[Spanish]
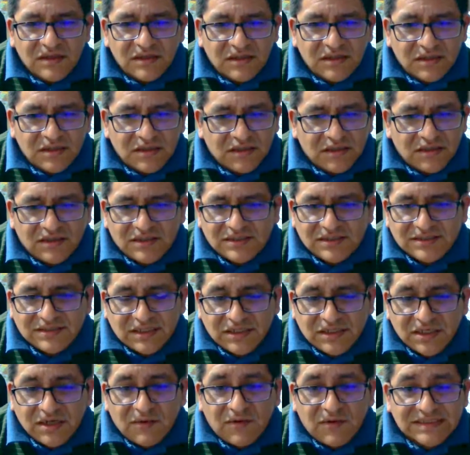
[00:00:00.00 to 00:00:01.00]
eh,
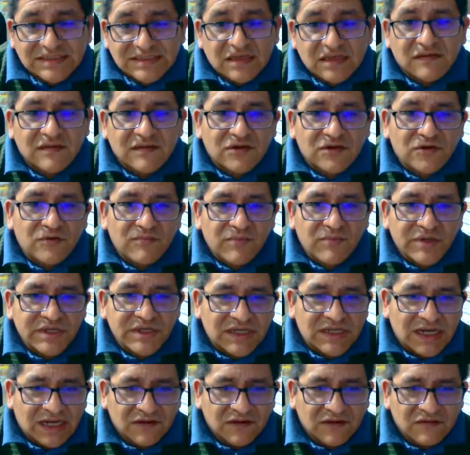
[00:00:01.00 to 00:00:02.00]
sería bastante
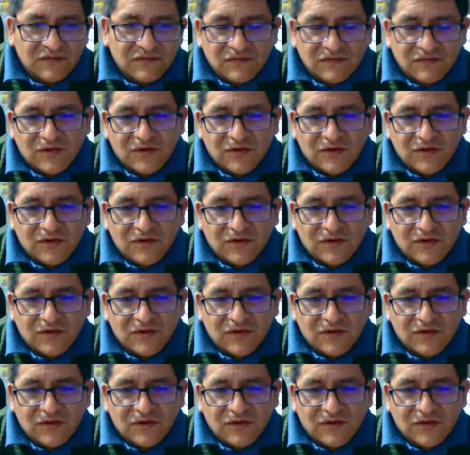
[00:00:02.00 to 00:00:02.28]
complicado.